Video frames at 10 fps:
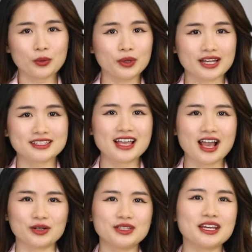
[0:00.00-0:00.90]
quý khán
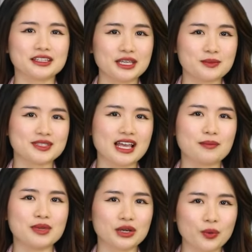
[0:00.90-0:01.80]
giả có thể tìm ra
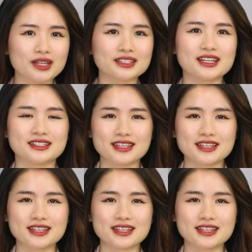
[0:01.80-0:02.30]
bí quyết để